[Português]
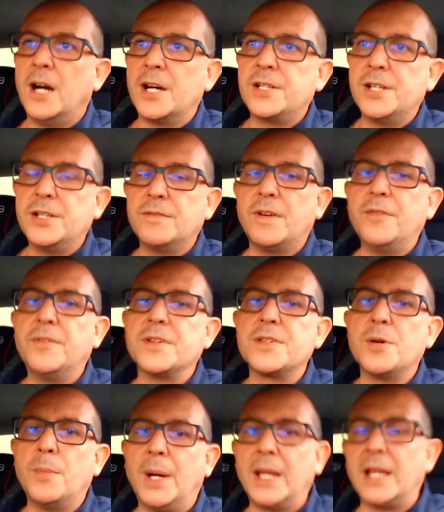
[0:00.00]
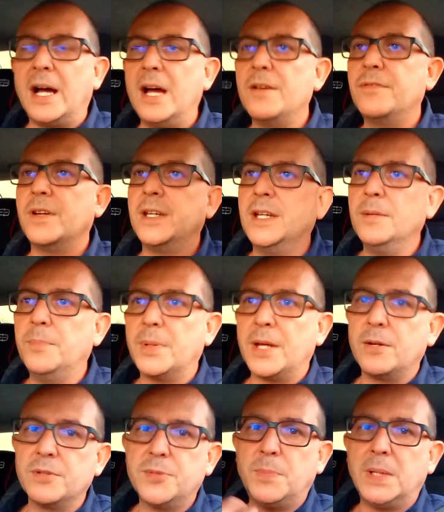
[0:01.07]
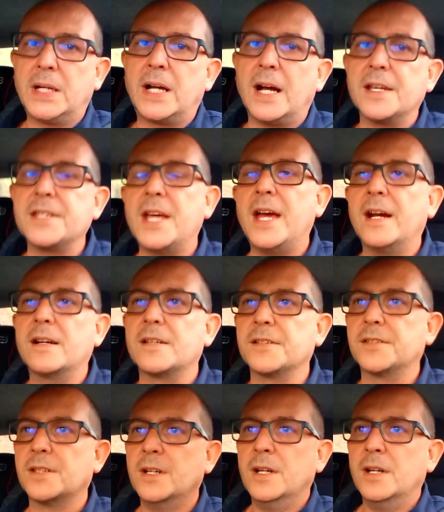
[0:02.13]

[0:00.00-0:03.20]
a gente vai fazer uma live aí para eu explicar as regras